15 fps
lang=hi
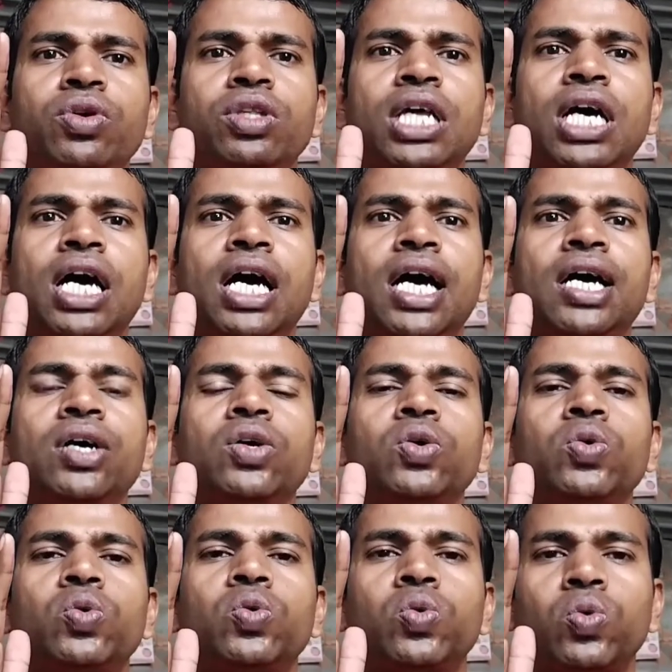होता है
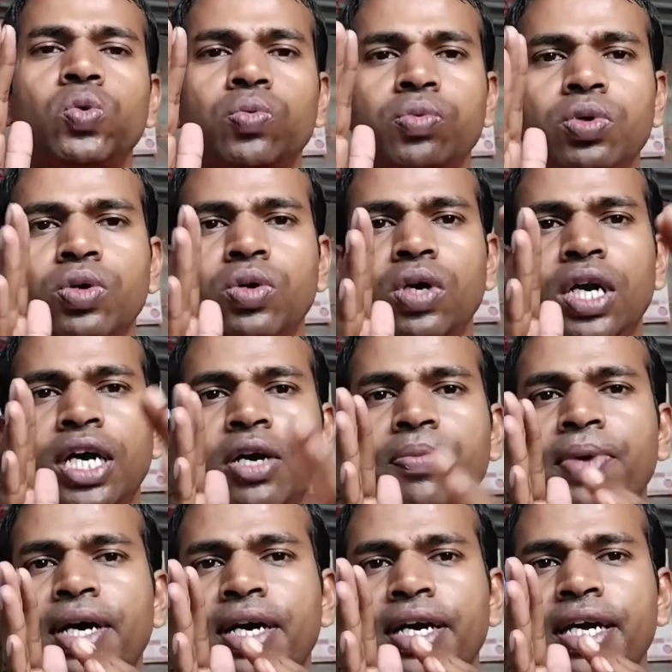वो
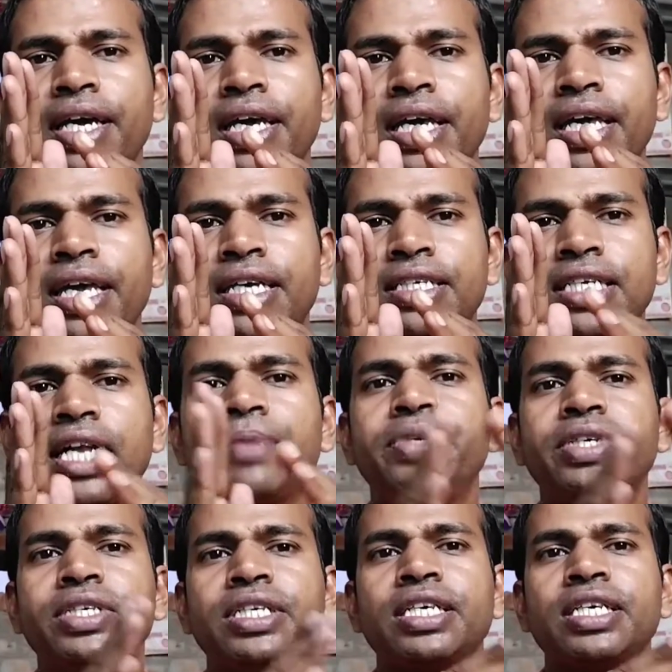लगभग एक साल
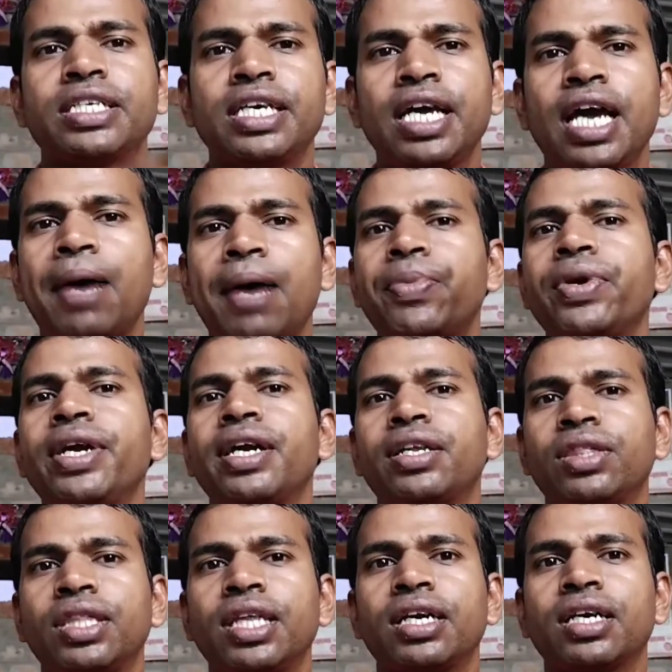पीछे से
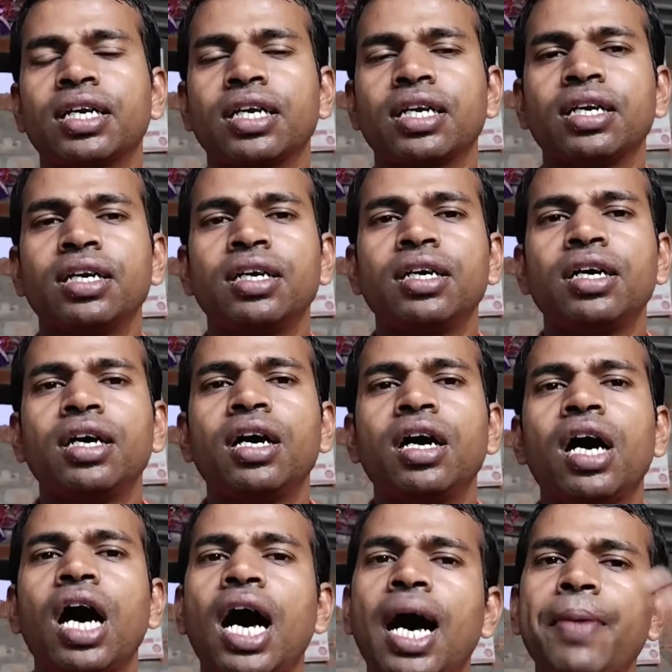अपडेट तक
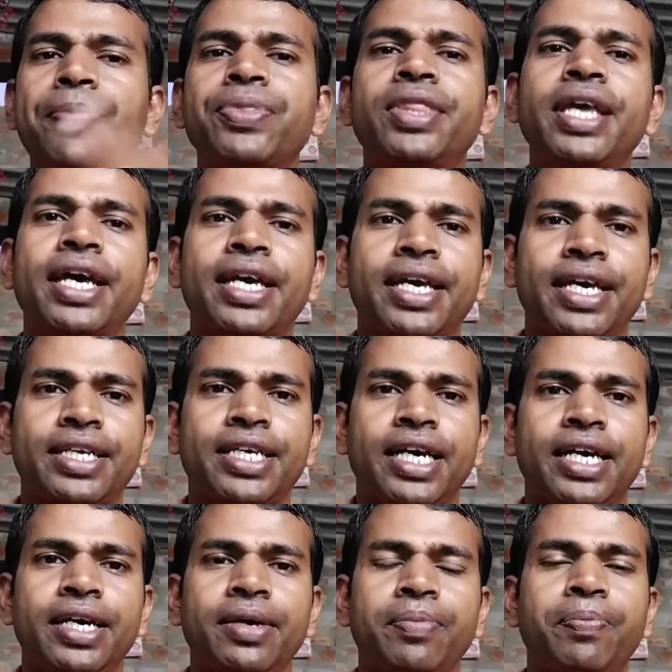आप देख के
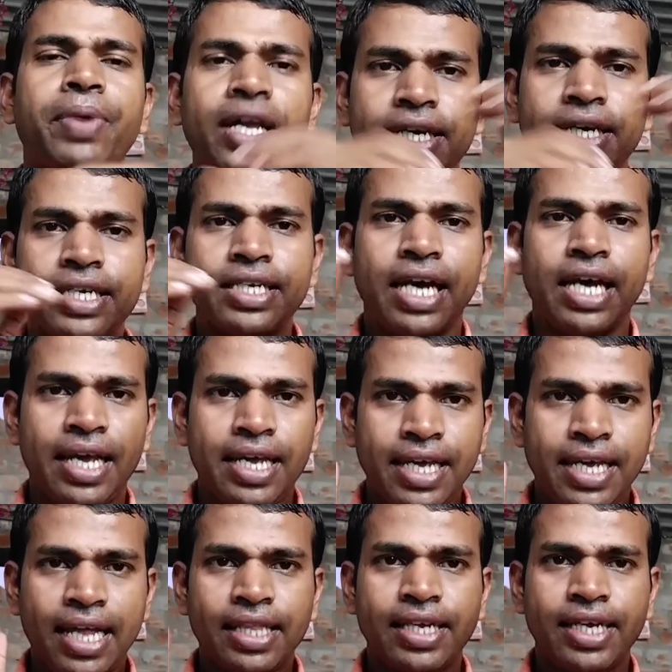जाएं पढ़ के जाएं
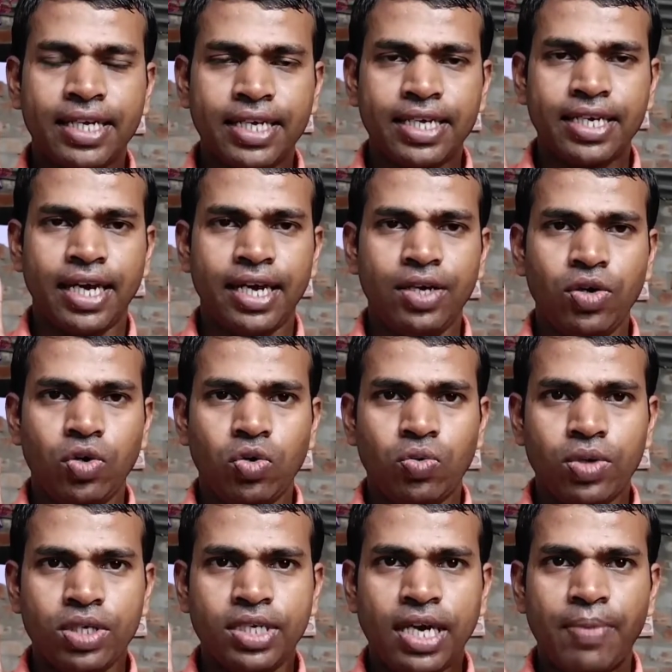याद करके जाएं
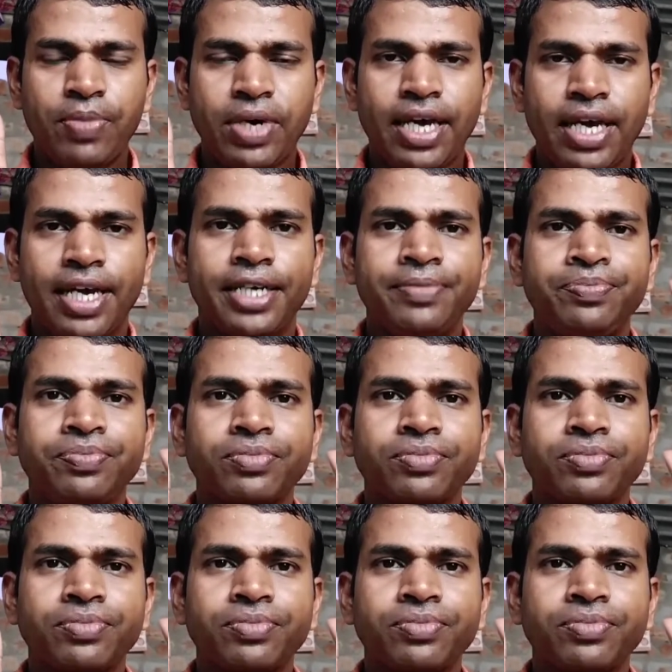एग्जाम में आएगा